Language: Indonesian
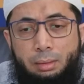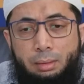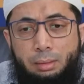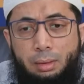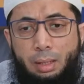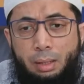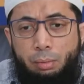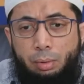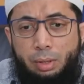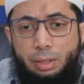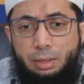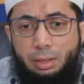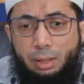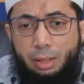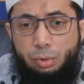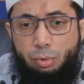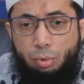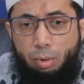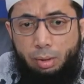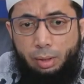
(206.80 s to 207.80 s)
Dan
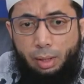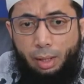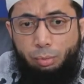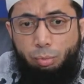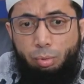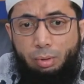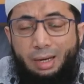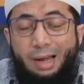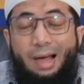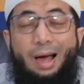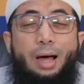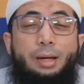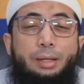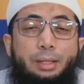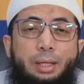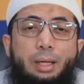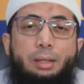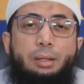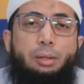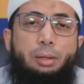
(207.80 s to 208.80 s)
istri solehah itu adalah
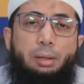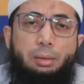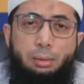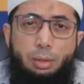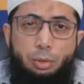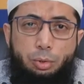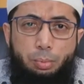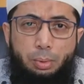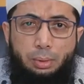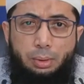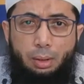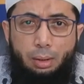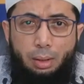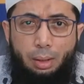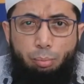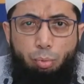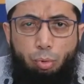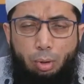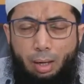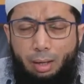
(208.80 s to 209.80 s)
hadiah dari Allah SWT.
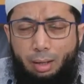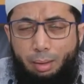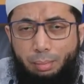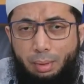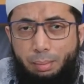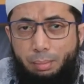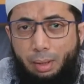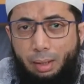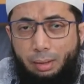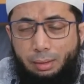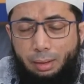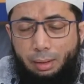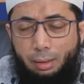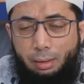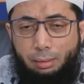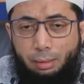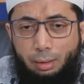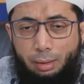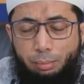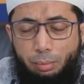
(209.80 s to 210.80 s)
Ibnu Arabi
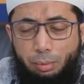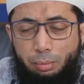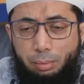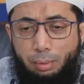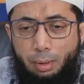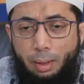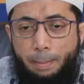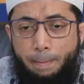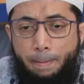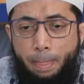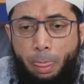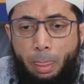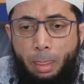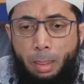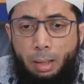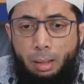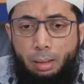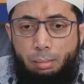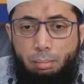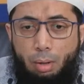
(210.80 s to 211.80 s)
mengatakan rahimahullah,
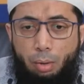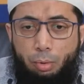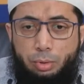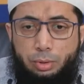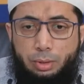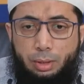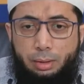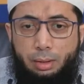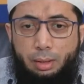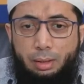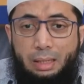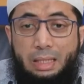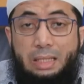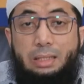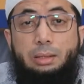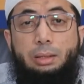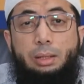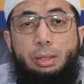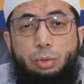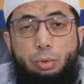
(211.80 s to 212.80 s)
bahwasanya
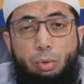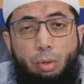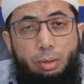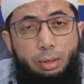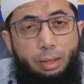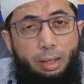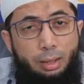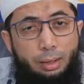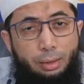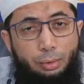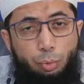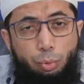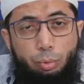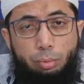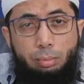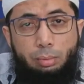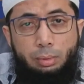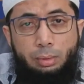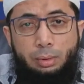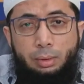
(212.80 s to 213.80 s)
istri soleha
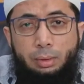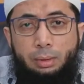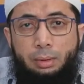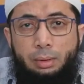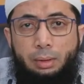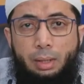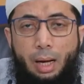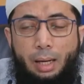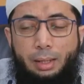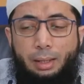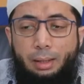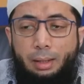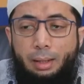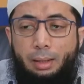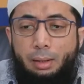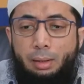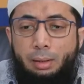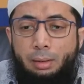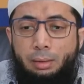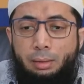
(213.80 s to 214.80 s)
itu
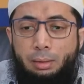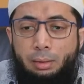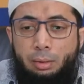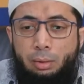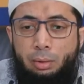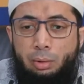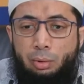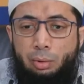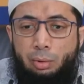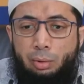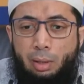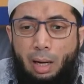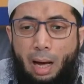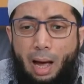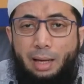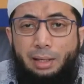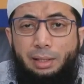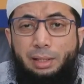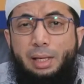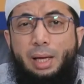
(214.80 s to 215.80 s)
adalah
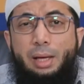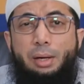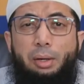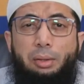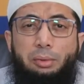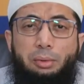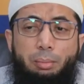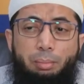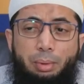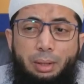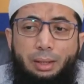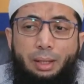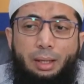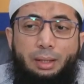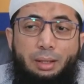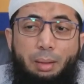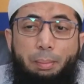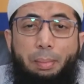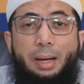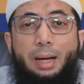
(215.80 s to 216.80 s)
hadiah yang Allah
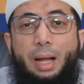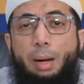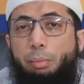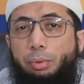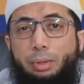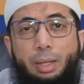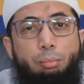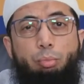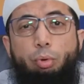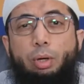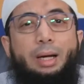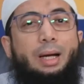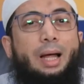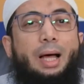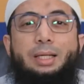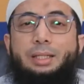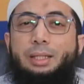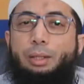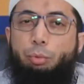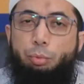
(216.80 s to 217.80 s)
berikan kepadamu dan bukan
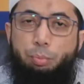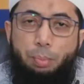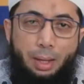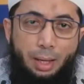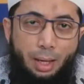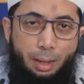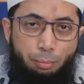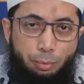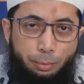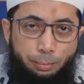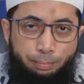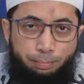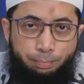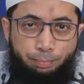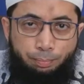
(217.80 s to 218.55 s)
hasil upayamu.